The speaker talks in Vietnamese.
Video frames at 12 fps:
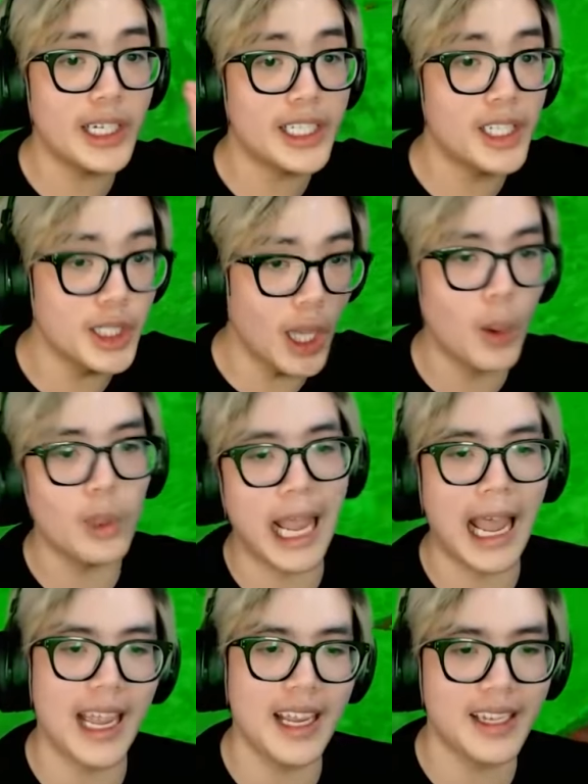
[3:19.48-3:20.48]
nó chưa thu
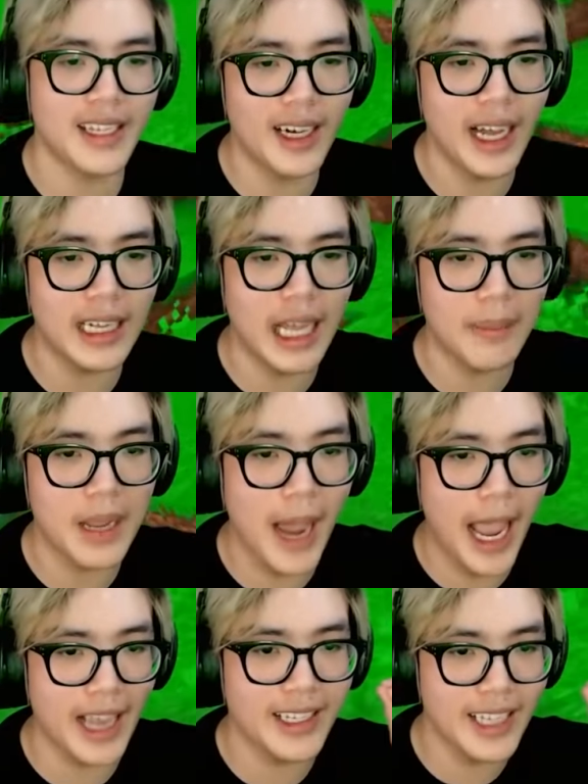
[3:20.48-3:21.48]
lại cho nên là mấy
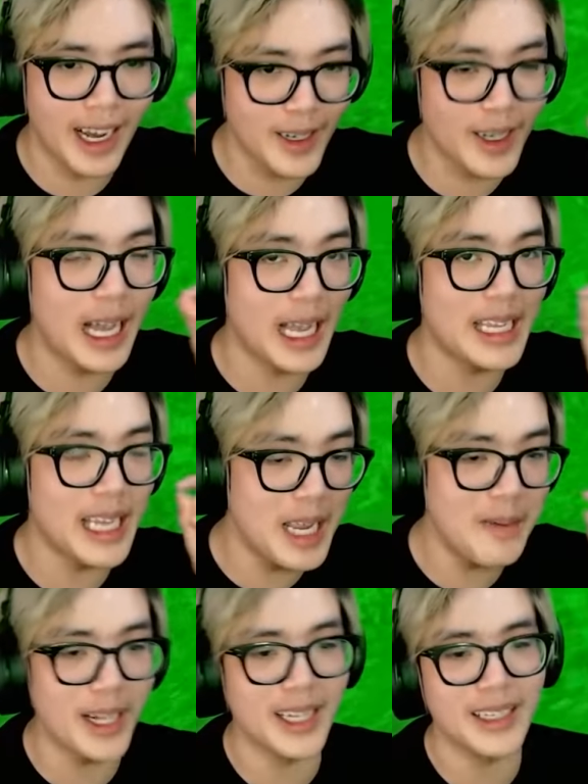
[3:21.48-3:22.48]
bạn vẫn có thể
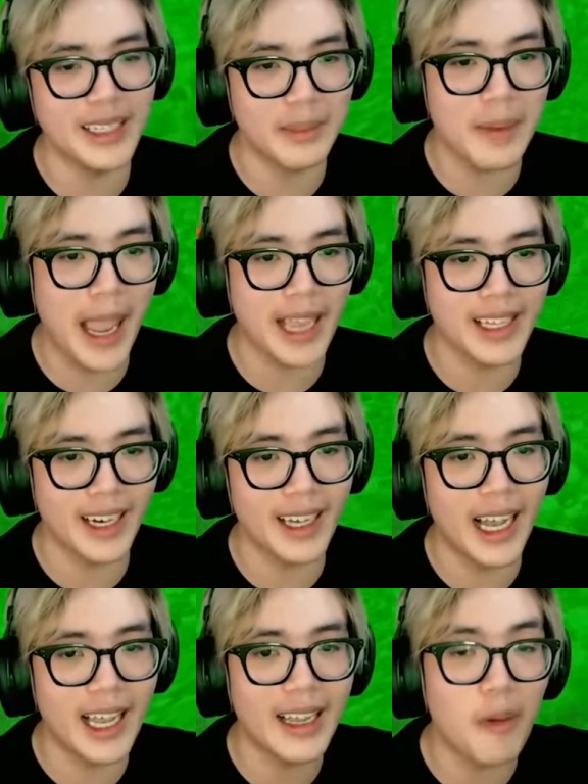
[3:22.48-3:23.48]
dí mình mấy bạn vẫn
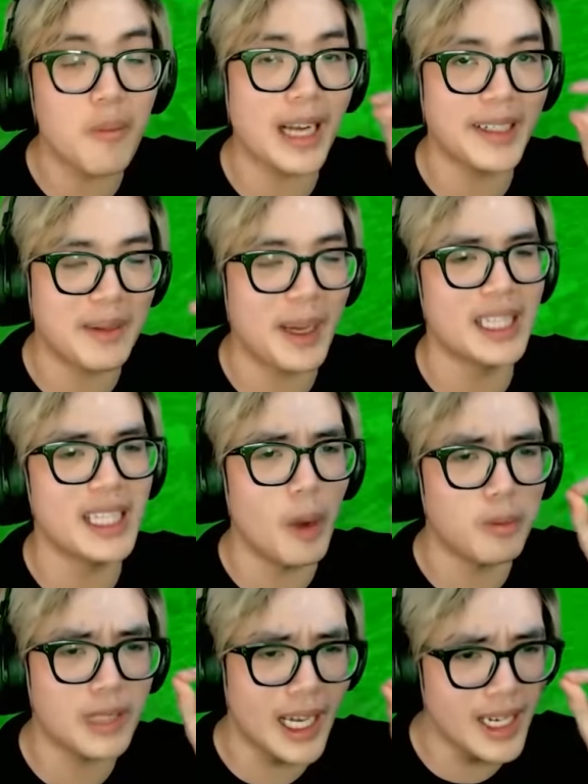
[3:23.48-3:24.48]
có thể không bắt được mình nhưng
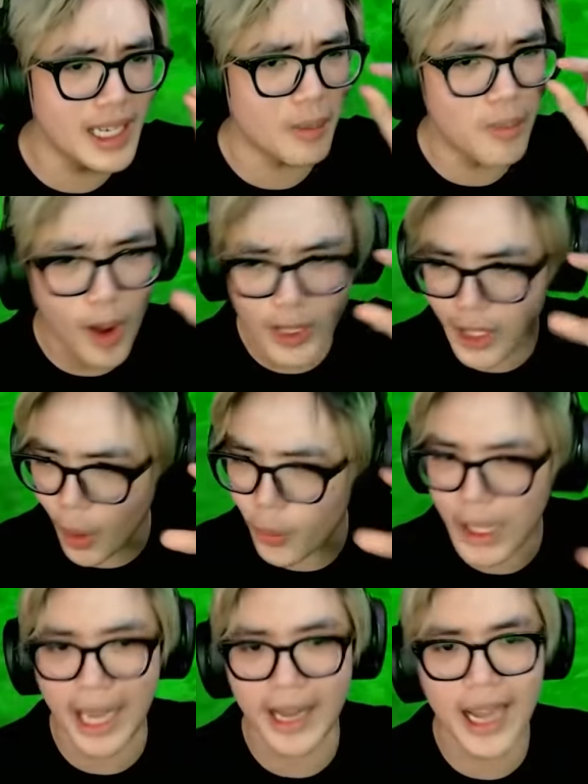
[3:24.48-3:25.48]
một tí nó dòng bo nó
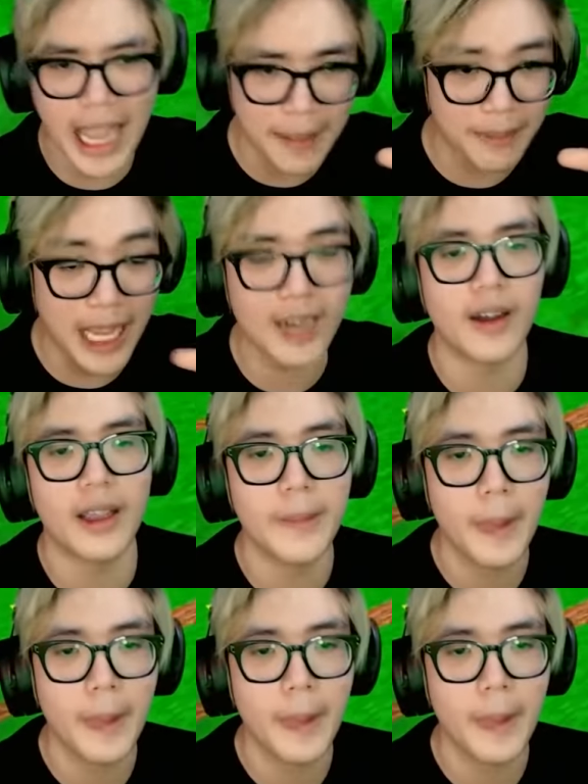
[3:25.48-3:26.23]
thu lại nó hẹp lại rồi